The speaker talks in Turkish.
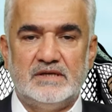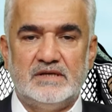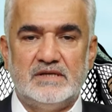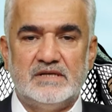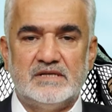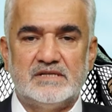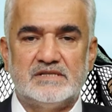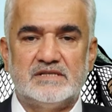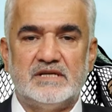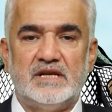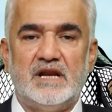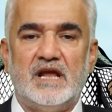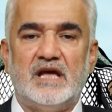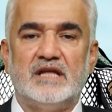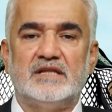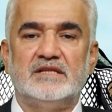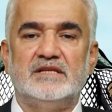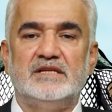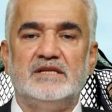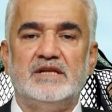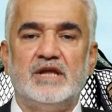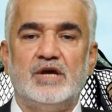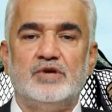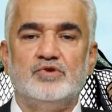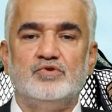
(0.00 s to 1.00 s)

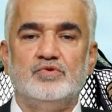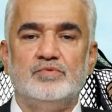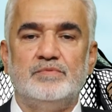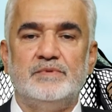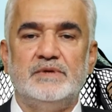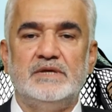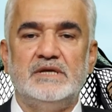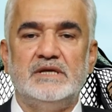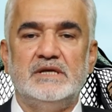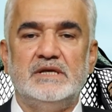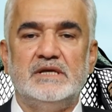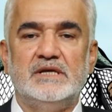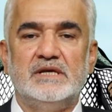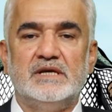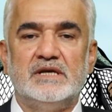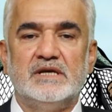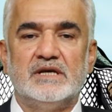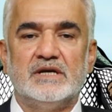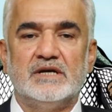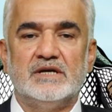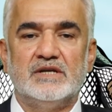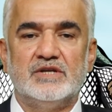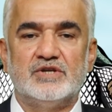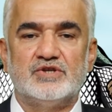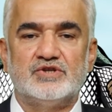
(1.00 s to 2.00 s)
Selahaddin Eyyubi
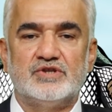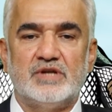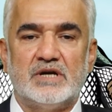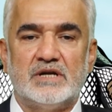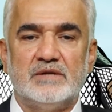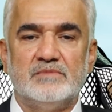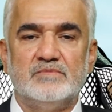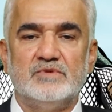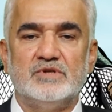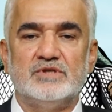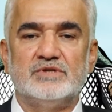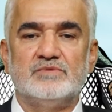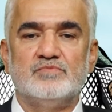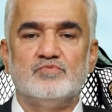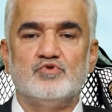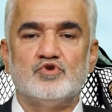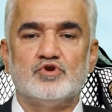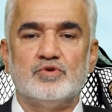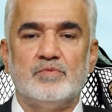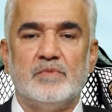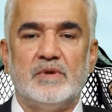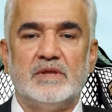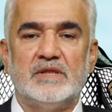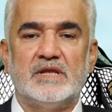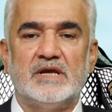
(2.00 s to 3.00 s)
kılıçlarımız
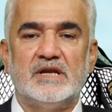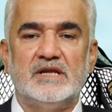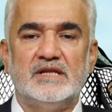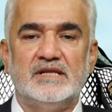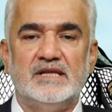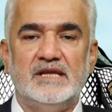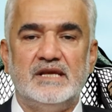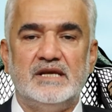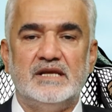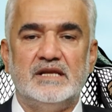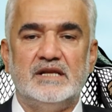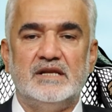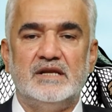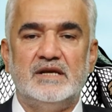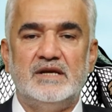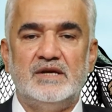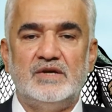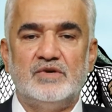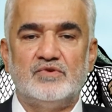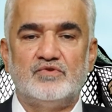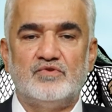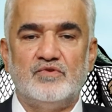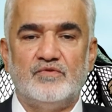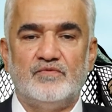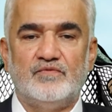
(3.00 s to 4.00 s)
Müslümanların değil
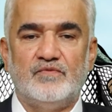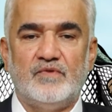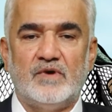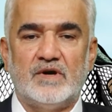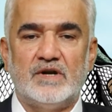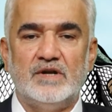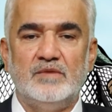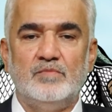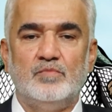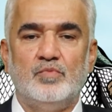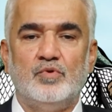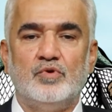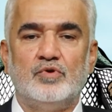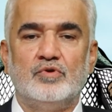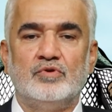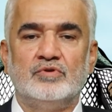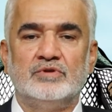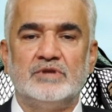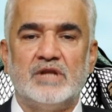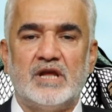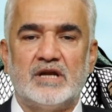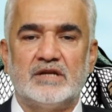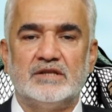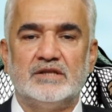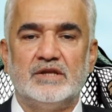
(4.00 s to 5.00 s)
küffarın
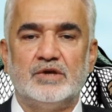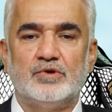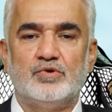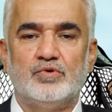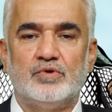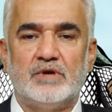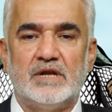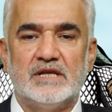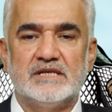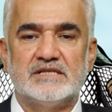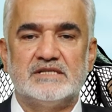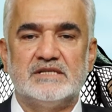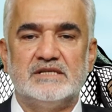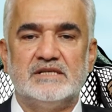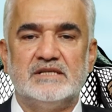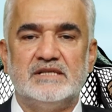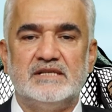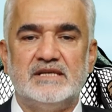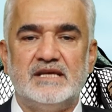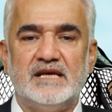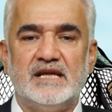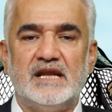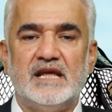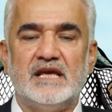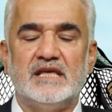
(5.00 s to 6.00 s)
boyunlarında körelsin
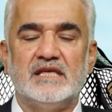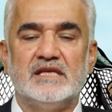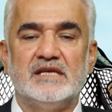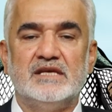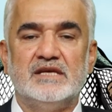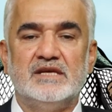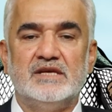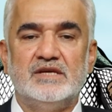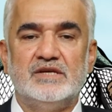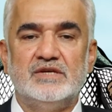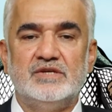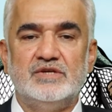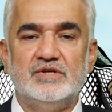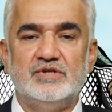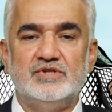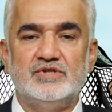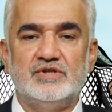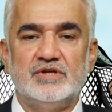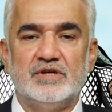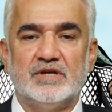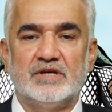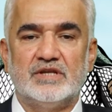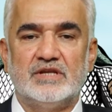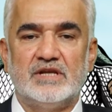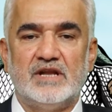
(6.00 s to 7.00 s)
diyerek iç
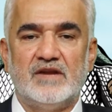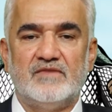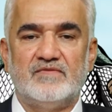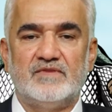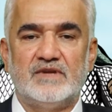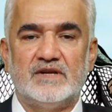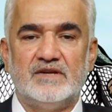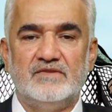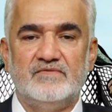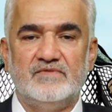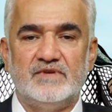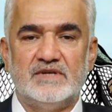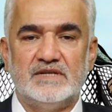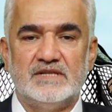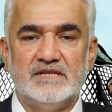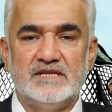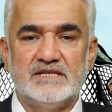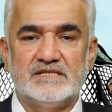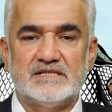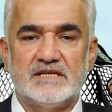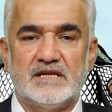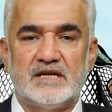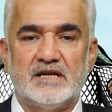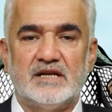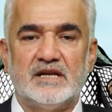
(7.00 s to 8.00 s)
ihtilafların verdiği
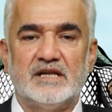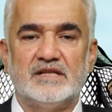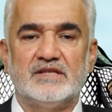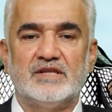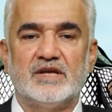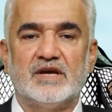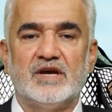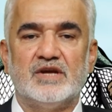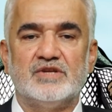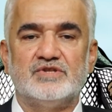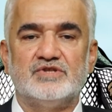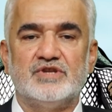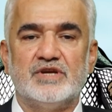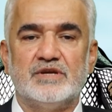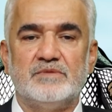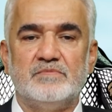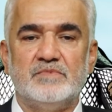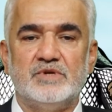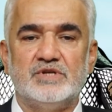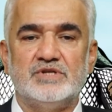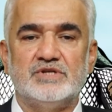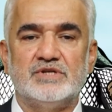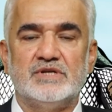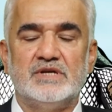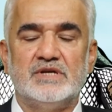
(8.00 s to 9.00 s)
zarara dikkat çekmiş,